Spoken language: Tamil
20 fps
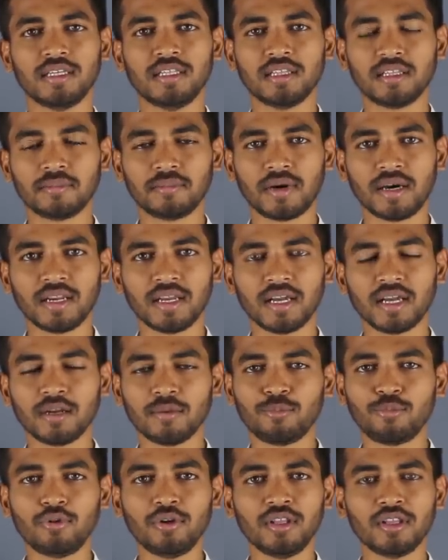இந்த
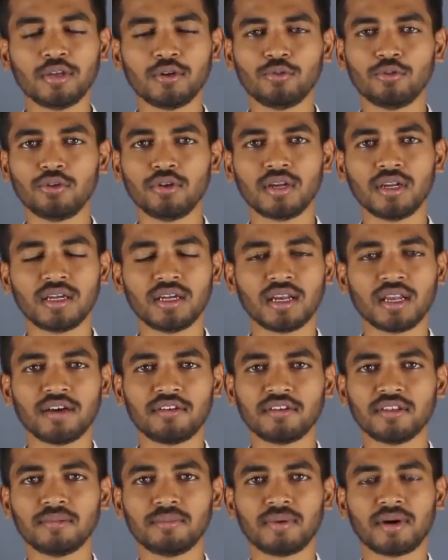மாதிரியான புனித
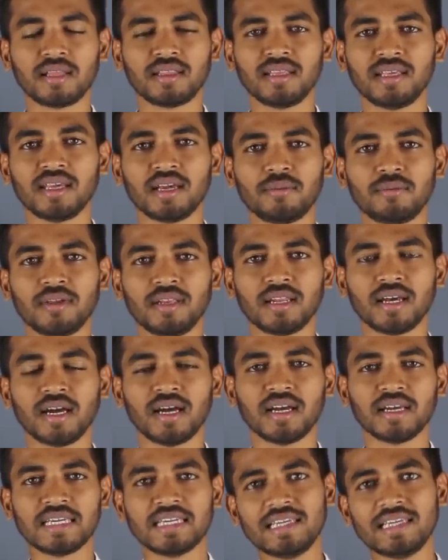நூல்களுக்கெல்லாம் வந்து பார்த்தீங்க அப்படின்னா